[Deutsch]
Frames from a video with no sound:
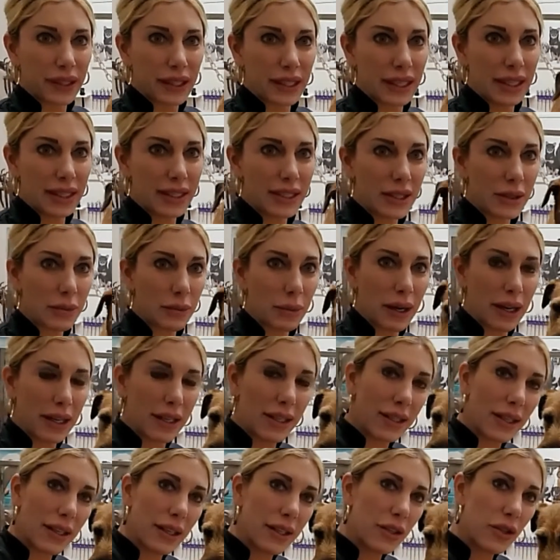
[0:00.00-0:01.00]
jetzt
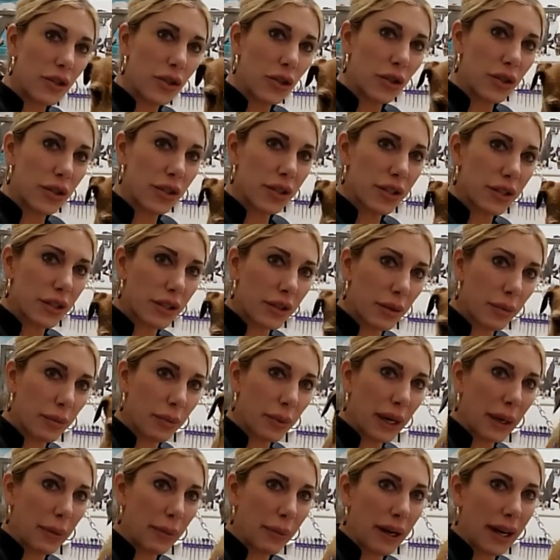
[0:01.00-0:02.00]
mal Tschüss,
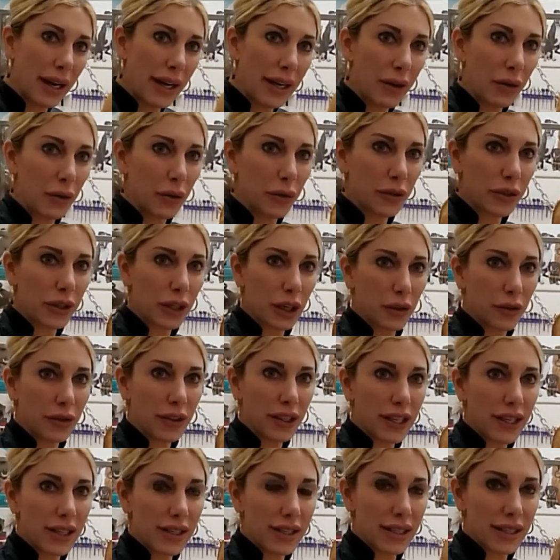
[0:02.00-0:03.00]
Bye Bye und auf
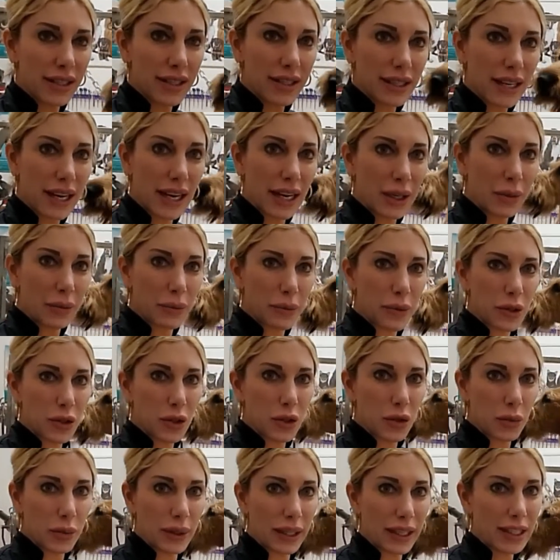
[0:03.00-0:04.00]
Wiedersehen sagen.
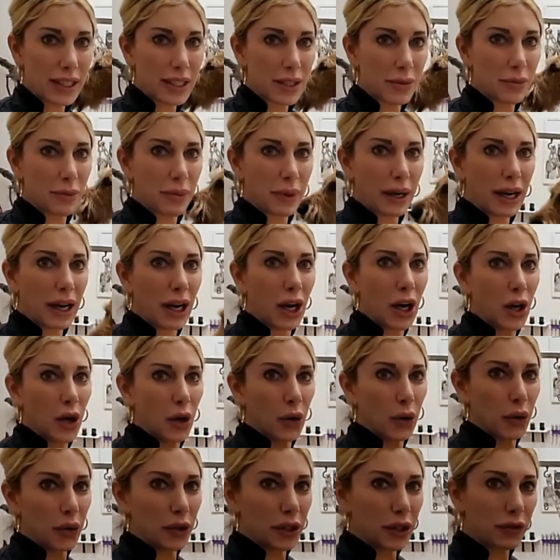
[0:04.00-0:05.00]
Bis zum nächsten Mal
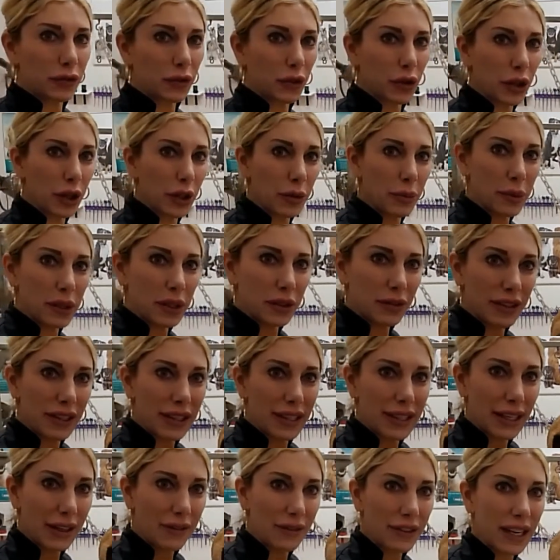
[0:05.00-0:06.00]
und ich freue mich,
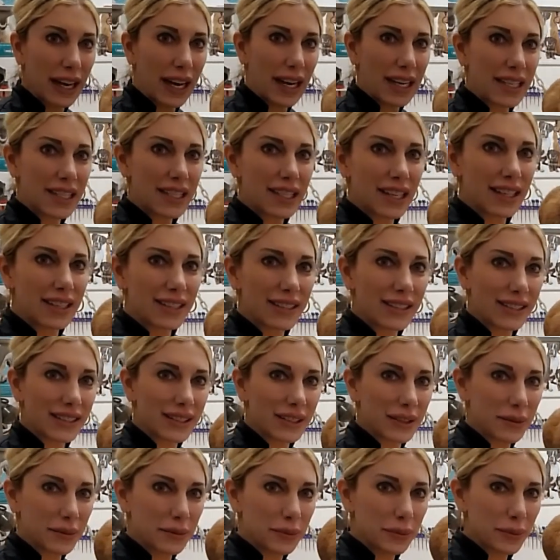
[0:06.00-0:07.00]
wenn ihr dann wieder
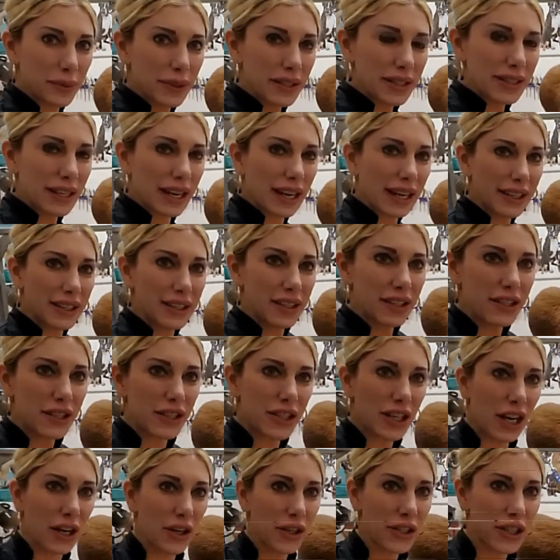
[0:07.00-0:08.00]
einschaltet. Bis dann,
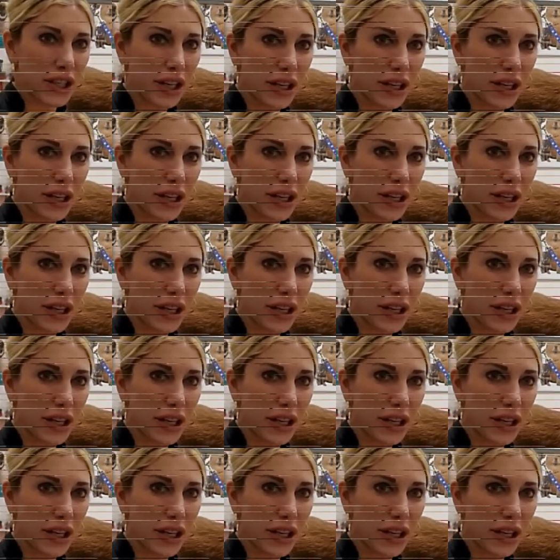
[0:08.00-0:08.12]
ciao,